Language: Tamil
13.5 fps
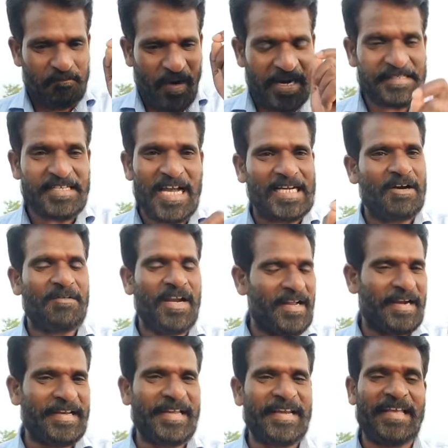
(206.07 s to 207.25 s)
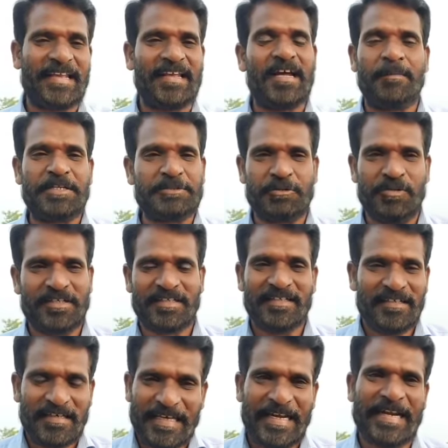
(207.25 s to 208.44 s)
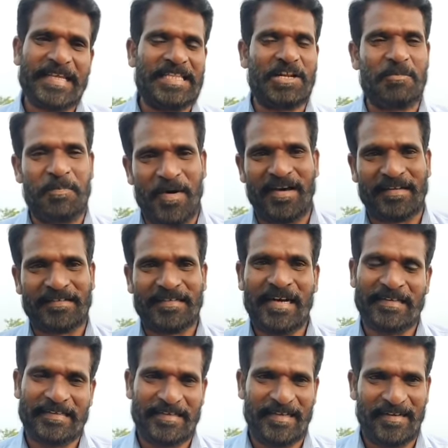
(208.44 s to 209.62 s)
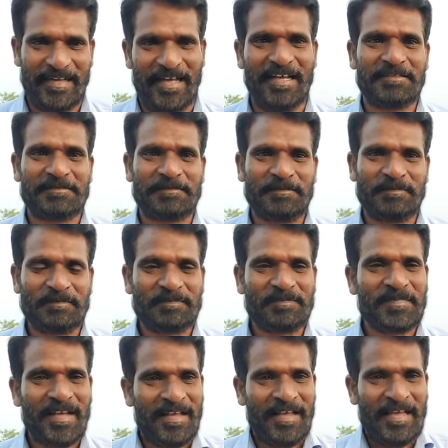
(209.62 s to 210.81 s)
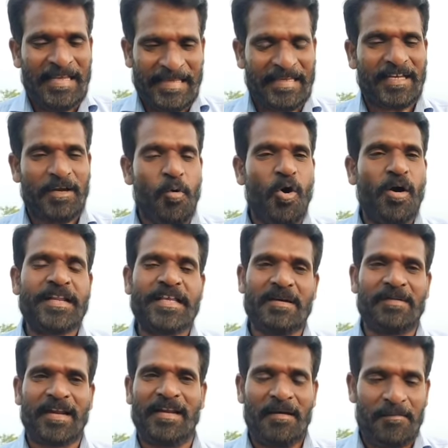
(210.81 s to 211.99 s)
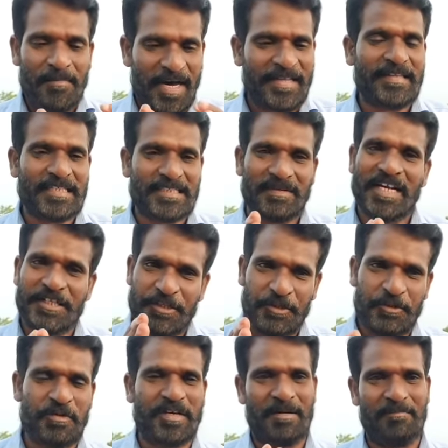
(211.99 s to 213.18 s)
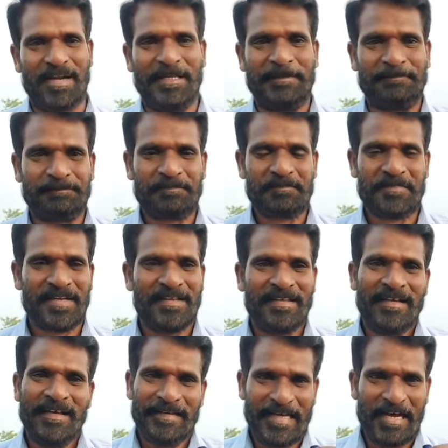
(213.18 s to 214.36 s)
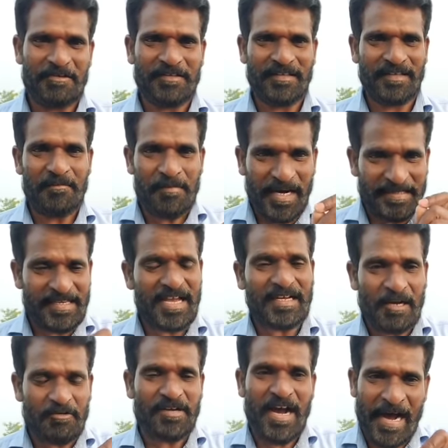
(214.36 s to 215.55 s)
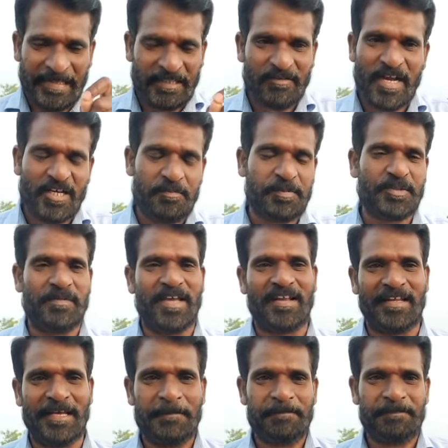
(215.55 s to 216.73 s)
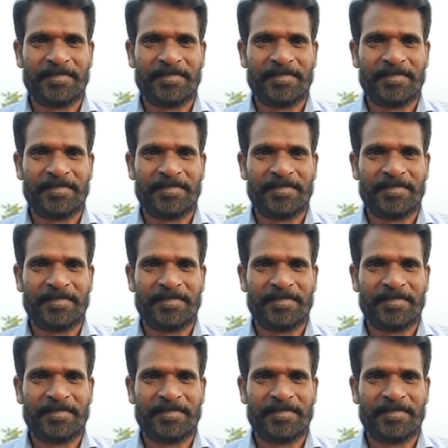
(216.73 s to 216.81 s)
பாஜகவில் நான் இணையிறேன் அப்படின்னு சொல்லிட்டு இணைந்திருப்பார் அதனால இங்க மோடி அவர்களை மாரிதாஸ் அவர்கள் இன்னும் நம்பல அதாவது பாஜகவுக்கு ஆதரவாக இருப்பது வேறு